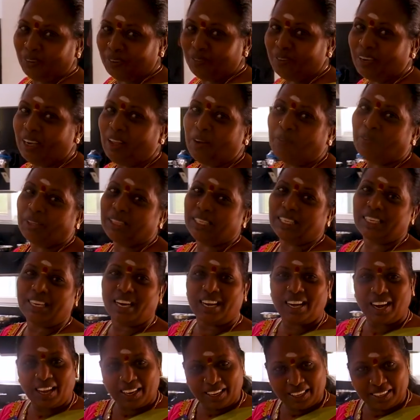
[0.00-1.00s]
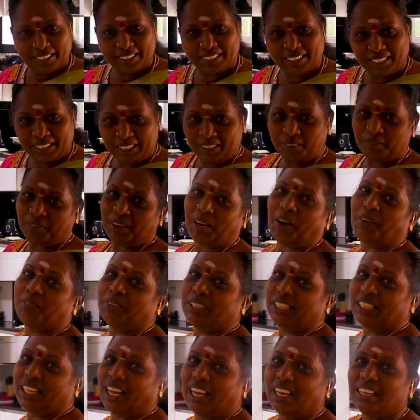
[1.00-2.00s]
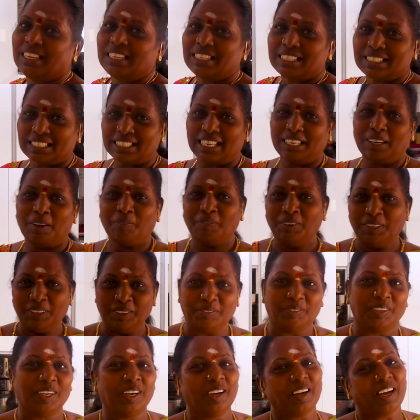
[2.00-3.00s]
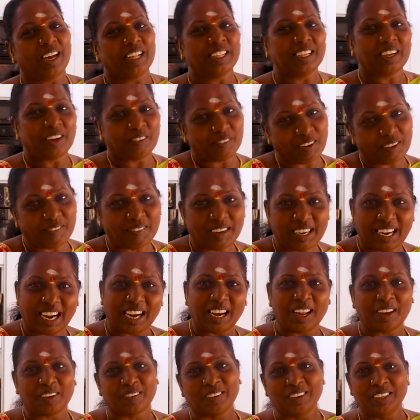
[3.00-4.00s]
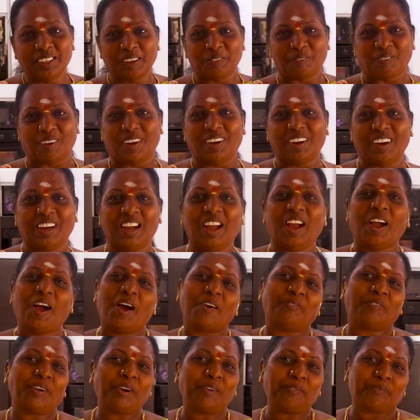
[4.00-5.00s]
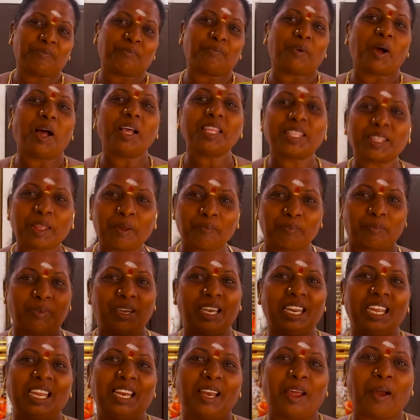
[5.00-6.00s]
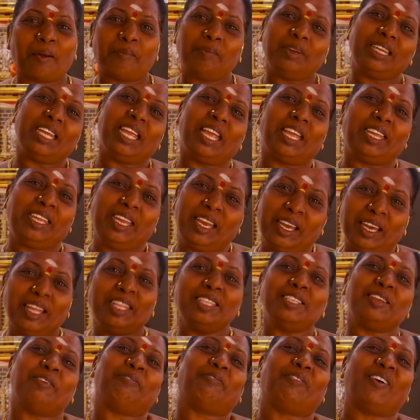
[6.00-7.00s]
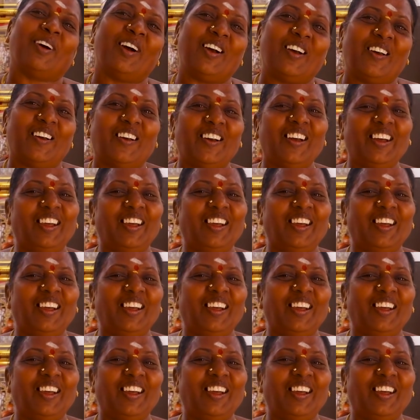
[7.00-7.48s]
உண்மையிலேயே பார்த்திங்கன்னா நாங்கள் ரெண்டு பேரும் அப்படி தான் சண்டை போட்டுப்போம் அதுக்கப்புறமா நல்லா கூடிப்போம் அப்புறம் பாச பிணையில் அப்படியே இணைஞ்சிப்போம்